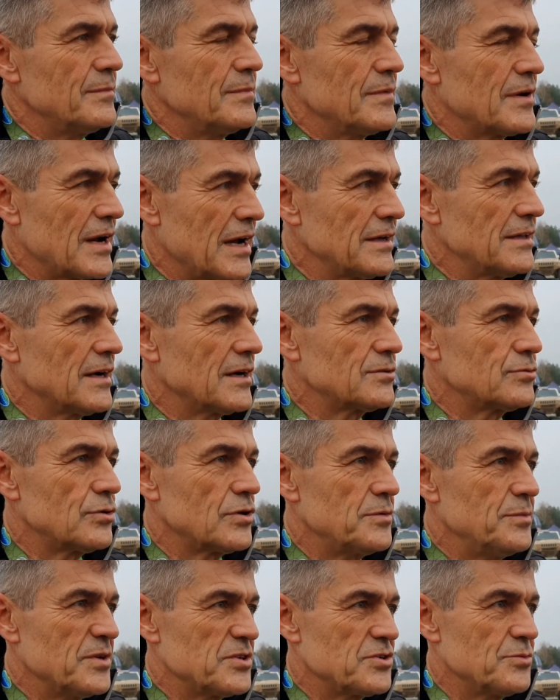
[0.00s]
rajdach,
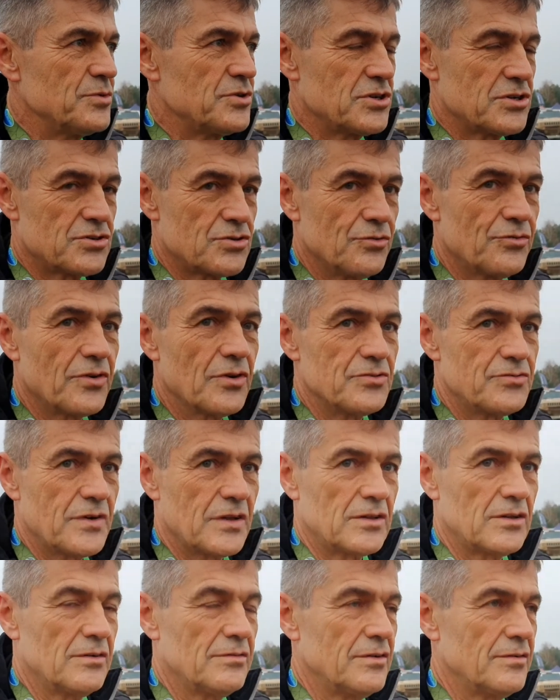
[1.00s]
których mierzymy się z czołówką
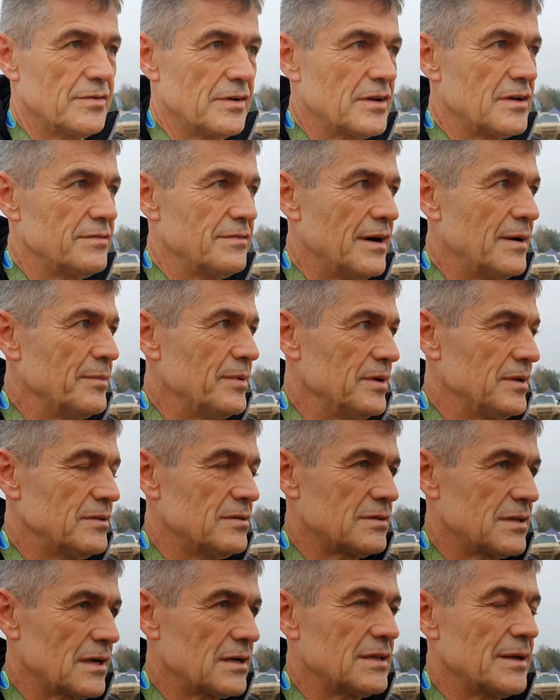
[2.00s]
światową, wygrywamy i
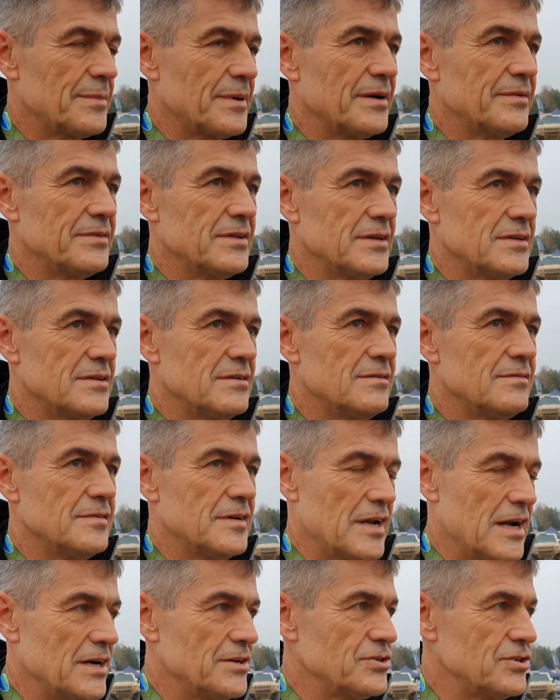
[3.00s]
to tak naprawdę
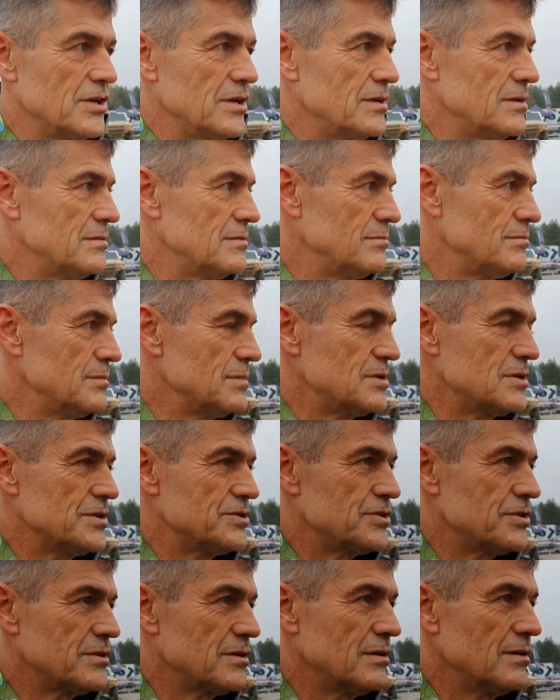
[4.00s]
wyraźnie.
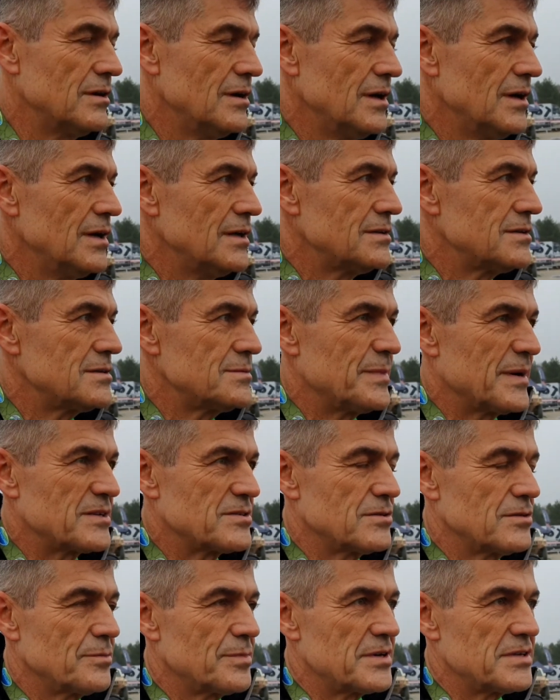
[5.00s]
Myślę, że to, to jest
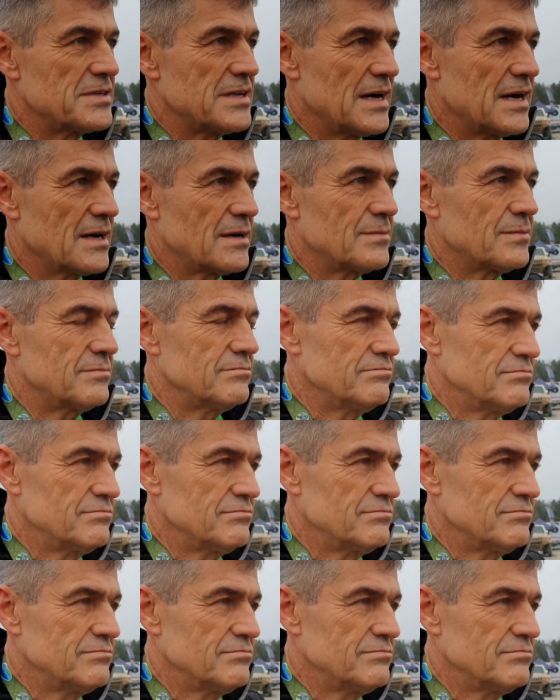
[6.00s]
bardzo dobry znak.